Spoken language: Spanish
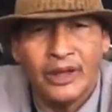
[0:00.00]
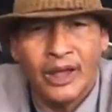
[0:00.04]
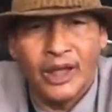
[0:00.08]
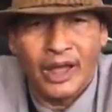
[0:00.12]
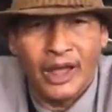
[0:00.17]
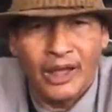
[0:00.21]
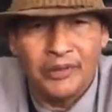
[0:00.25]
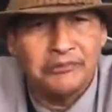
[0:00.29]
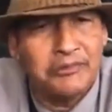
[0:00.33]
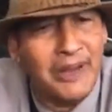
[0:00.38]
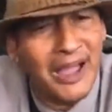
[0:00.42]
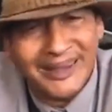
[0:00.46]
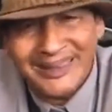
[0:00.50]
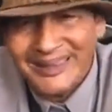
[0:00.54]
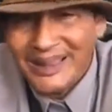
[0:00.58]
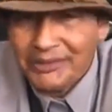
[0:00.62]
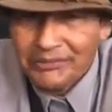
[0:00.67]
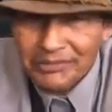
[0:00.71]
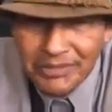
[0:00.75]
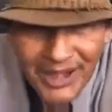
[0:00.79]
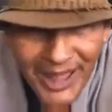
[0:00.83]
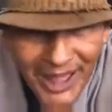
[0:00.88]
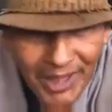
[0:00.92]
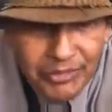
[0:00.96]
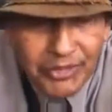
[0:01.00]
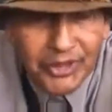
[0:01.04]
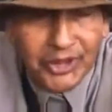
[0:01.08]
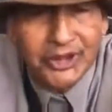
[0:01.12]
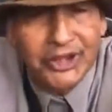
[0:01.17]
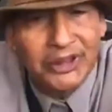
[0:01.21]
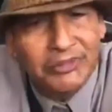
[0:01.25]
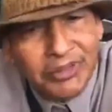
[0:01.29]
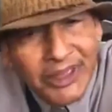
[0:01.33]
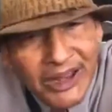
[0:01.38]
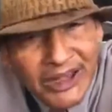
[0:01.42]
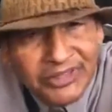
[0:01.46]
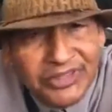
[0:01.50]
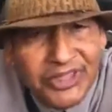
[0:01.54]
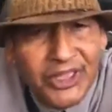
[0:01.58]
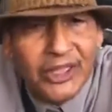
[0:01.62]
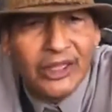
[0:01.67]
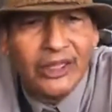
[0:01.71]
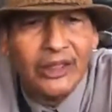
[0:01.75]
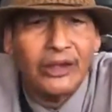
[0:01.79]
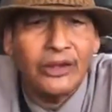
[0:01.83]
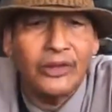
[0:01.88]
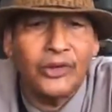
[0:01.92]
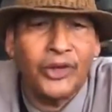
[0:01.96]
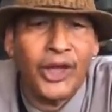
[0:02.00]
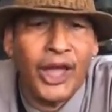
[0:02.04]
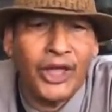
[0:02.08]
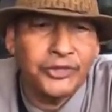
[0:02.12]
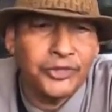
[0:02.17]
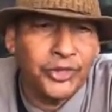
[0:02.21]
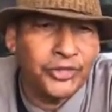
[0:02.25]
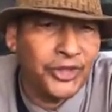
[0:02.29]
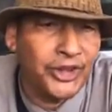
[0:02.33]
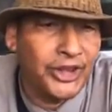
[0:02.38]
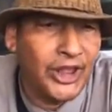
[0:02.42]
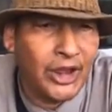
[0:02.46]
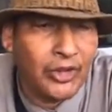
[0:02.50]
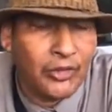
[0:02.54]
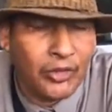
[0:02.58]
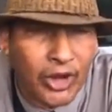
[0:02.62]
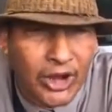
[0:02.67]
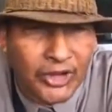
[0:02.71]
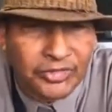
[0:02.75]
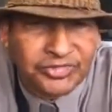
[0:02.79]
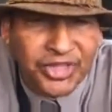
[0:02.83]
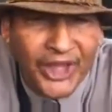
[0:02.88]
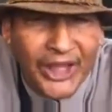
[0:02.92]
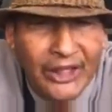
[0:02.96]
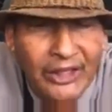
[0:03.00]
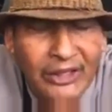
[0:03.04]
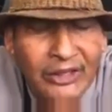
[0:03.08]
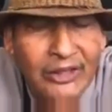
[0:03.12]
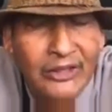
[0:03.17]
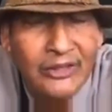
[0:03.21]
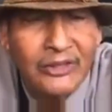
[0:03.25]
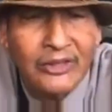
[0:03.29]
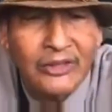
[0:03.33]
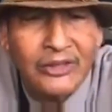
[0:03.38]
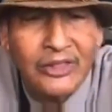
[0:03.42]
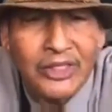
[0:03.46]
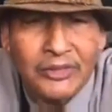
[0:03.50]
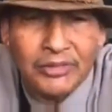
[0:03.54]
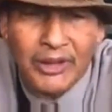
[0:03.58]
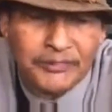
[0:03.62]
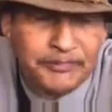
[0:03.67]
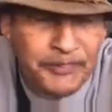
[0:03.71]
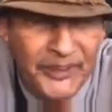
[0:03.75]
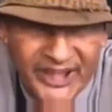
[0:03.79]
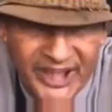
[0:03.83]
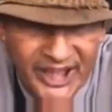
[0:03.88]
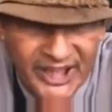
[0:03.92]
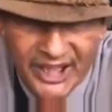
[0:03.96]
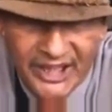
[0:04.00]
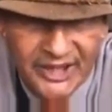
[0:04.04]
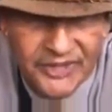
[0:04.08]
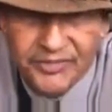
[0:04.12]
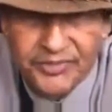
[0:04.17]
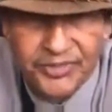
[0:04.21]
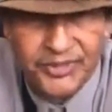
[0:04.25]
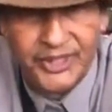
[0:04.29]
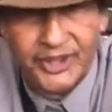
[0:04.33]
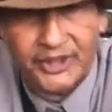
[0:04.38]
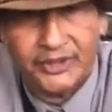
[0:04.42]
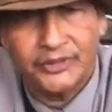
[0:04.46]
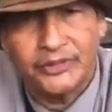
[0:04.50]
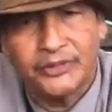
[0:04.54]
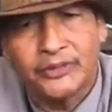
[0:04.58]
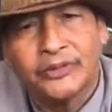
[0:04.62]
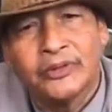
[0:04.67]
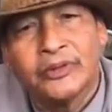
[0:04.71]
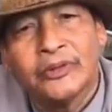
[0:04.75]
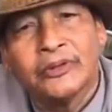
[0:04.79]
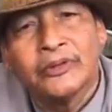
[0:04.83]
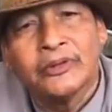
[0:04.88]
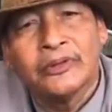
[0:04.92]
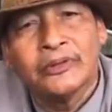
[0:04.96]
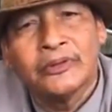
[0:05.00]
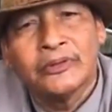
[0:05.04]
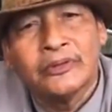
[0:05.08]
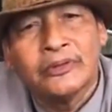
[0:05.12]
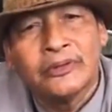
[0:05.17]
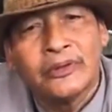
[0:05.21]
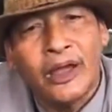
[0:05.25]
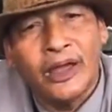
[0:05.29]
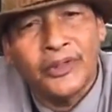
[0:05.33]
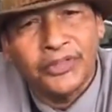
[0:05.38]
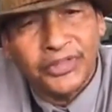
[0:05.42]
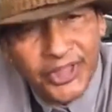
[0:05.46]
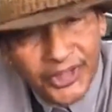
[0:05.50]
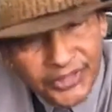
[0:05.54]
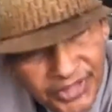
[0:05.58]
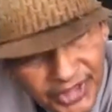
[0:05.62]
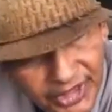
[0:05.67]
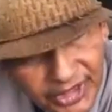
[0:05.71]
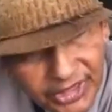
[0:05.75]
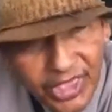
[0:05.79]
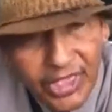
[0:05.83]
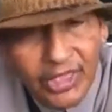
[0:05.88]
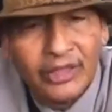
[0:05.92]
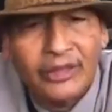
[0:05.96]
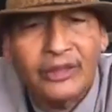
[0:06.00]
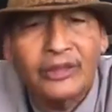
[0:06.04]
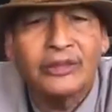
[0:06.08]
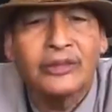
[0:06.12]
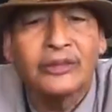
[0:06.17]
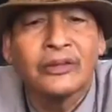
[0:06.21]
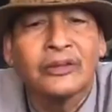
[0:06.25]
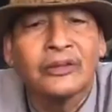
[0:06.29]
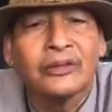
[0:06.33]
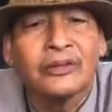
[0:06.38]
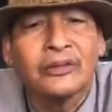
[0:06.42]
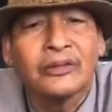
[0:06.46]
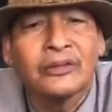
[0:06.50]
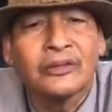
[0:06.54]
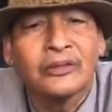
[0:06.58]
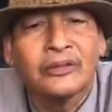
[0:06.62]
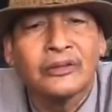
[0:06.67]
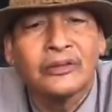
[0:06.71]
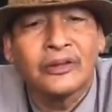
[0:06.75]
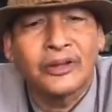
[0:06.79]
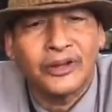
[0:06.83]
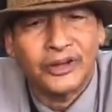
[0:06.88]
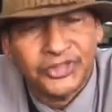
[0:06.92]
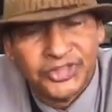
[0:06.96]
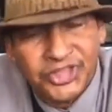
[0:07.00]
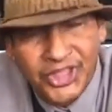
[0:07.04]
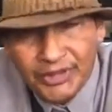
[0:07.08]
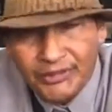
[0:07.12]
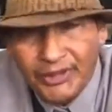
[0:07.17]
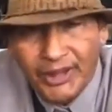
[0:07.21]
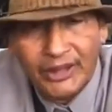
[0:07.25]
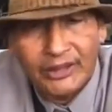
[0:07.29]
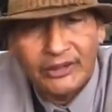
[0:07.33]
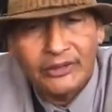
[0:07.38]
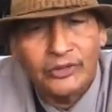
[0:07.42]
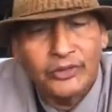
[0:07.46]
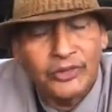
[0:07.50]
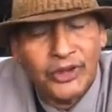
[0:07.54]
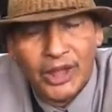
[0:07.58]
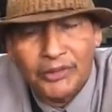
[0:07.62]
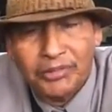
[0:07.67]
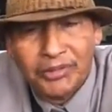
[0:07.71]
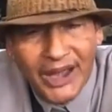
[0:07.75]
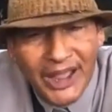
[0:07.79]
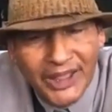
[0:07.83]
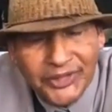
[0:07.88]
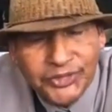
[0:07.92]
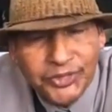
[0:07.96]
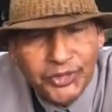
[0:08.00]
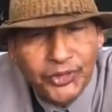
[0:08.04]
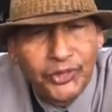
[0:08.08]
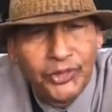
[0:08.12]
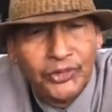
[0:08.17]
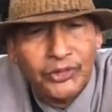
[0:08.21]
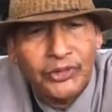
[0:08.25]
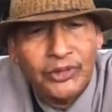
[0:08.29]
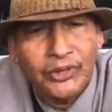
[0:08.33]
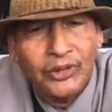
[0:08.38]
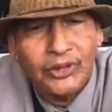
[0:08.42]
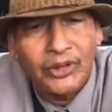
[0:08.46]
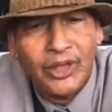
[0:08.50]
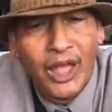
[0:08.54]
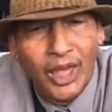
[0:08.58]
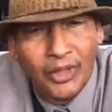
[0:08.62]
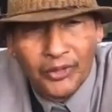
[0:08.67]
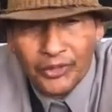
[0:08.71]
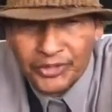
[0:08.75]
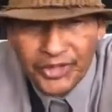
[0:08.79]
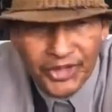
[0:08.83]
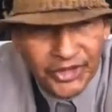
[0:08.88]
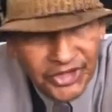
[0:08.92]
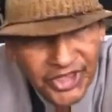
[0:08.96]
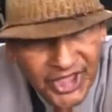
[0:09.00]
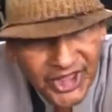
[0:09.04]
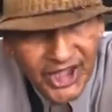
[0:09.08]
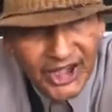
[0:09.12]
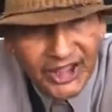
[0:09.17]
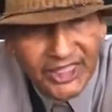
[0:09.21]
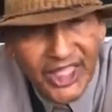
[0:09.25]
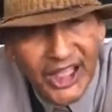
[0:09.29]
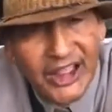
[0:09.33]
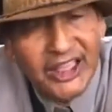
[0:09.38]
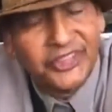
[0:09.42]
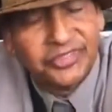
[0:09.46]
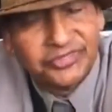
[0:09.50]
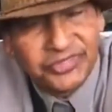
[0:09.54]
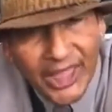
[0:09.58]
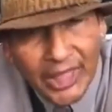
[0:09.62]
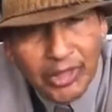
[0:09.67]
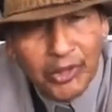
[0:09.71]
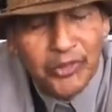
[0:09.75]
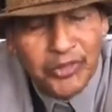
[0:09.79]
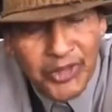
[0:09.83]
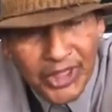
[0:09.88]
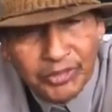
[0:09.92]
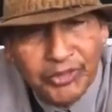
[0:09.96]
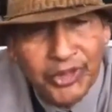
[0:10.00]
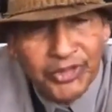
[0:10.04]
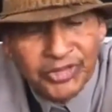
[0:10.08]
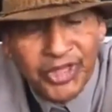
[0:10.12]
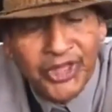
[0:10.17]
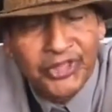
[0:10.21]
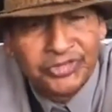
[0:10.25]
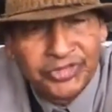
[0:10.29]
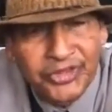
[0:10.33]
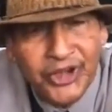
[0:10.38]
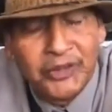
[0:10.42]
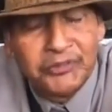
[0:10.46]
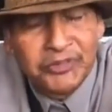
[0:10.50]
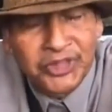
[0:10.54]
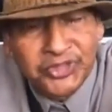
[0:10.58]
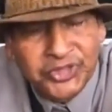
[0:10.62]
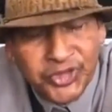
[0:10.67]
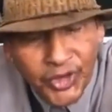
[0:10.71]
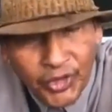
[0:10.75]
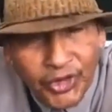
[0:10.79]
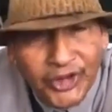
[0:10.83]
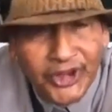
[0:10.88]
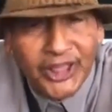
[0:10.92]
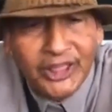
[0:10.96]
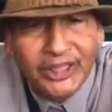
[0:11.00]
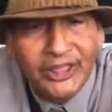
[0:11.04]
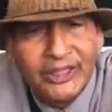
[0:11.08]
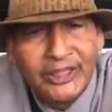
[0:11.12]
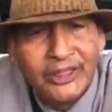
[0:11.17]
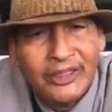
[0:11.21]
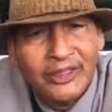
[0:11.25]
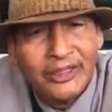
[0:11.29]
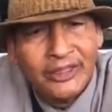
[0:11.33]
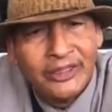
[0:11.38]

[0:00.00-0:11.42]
a ah, mal hablado y rebelde, los años se le acortan y va a parar al infierno. Así es de que reciban un abrazo a donde quiera que han estado viendo estas transmisiones